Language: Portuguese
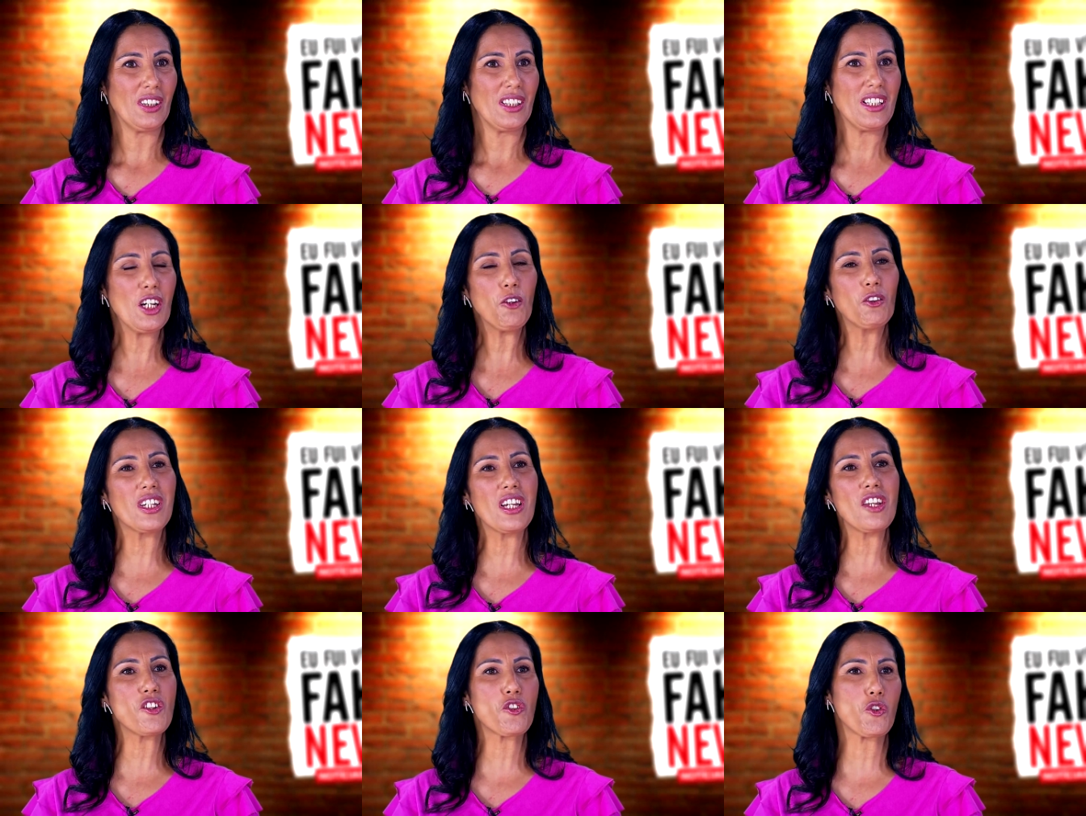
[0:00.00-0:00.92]
E eu
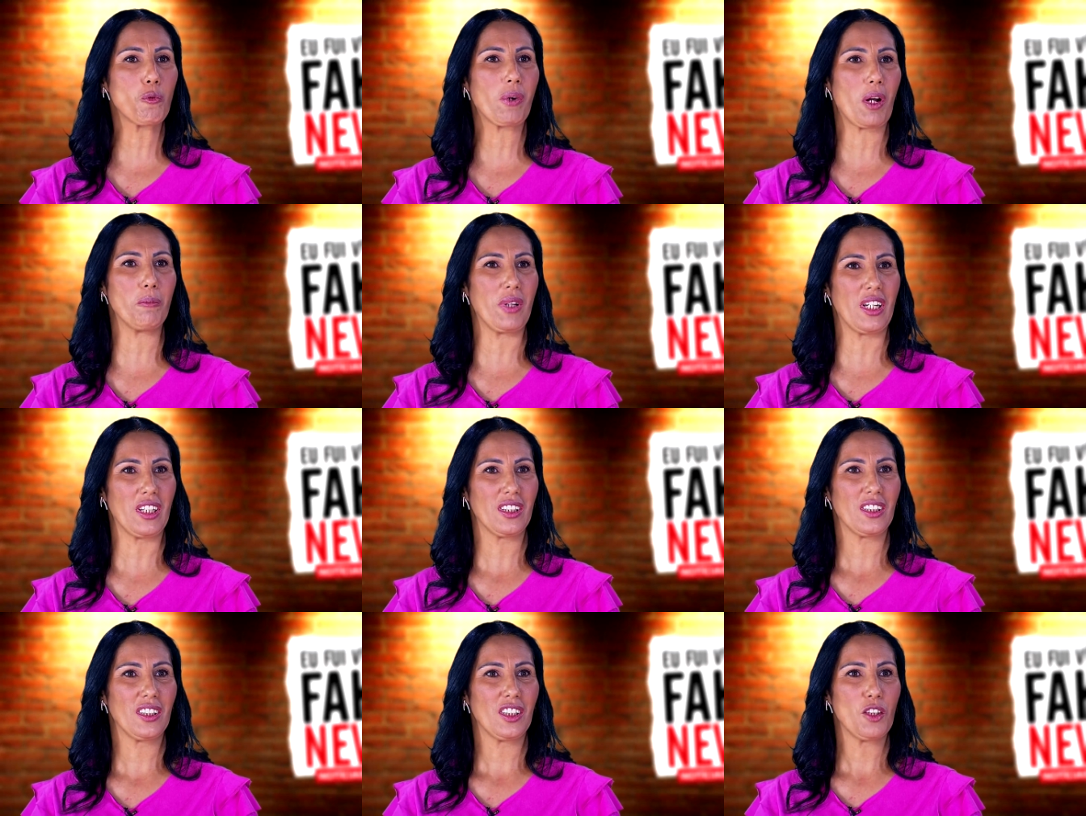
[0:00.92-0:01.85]
quis isso para mim,
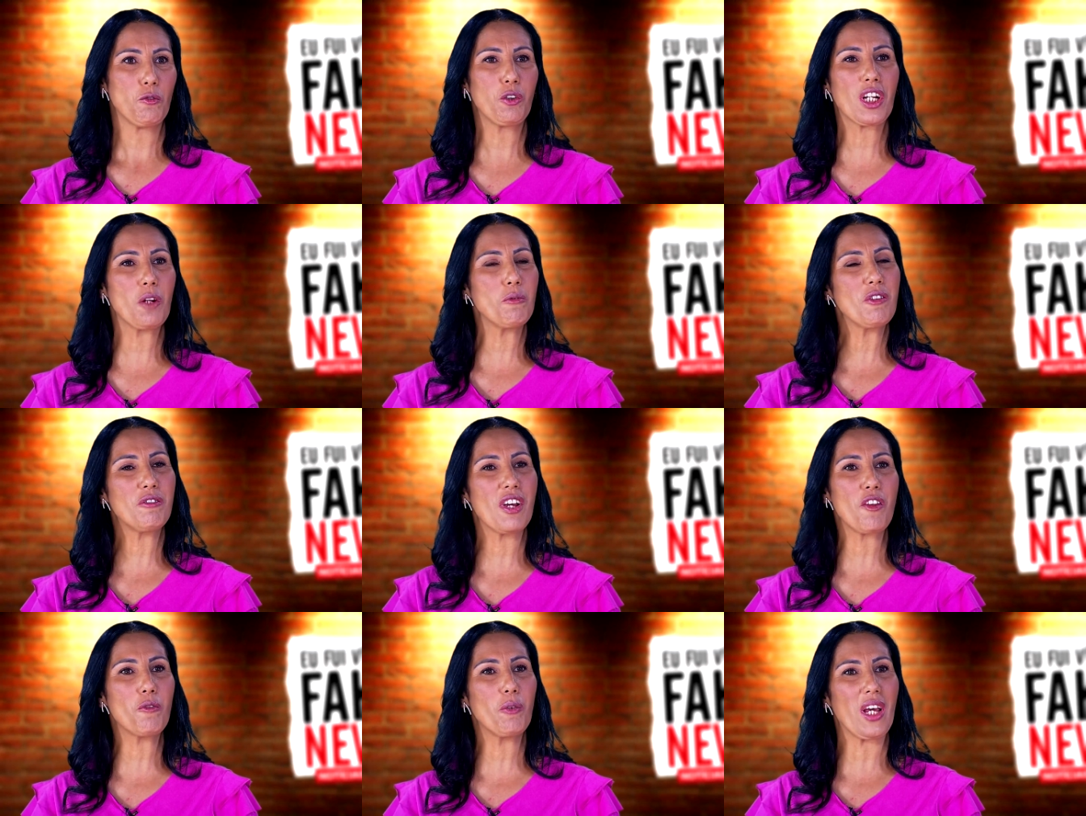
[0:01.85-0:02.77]
porque me
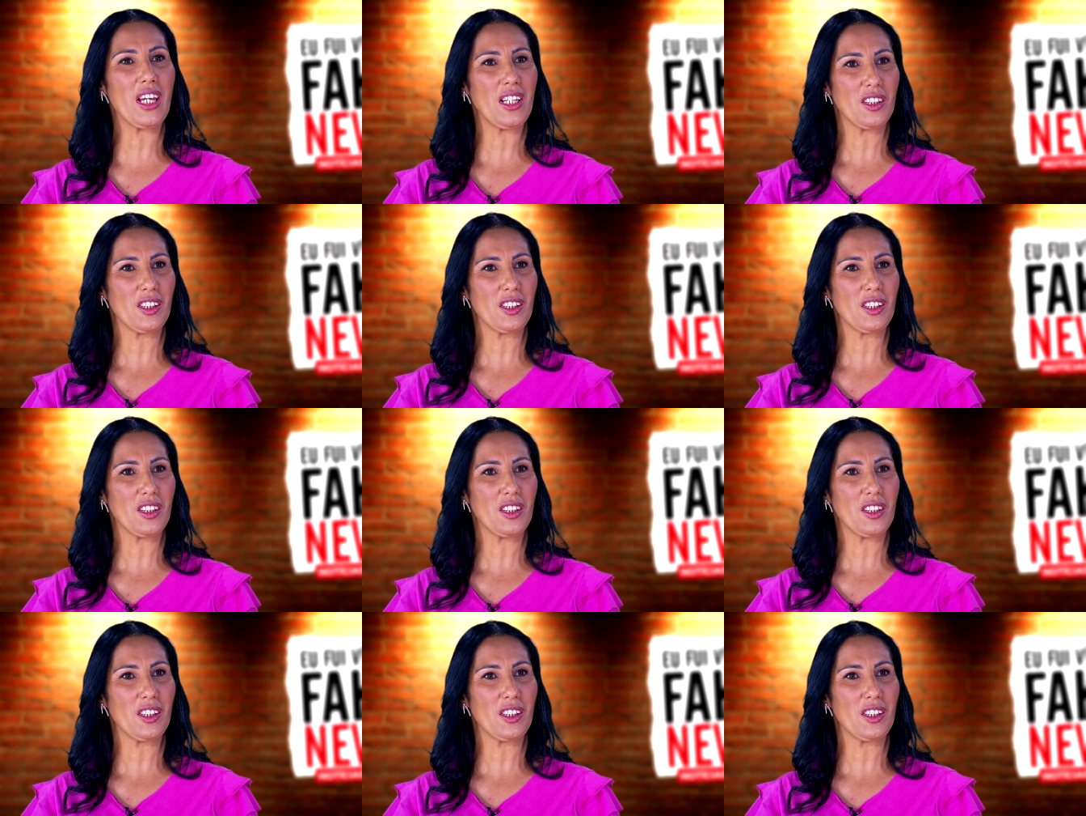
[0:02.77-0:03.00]
fez bem.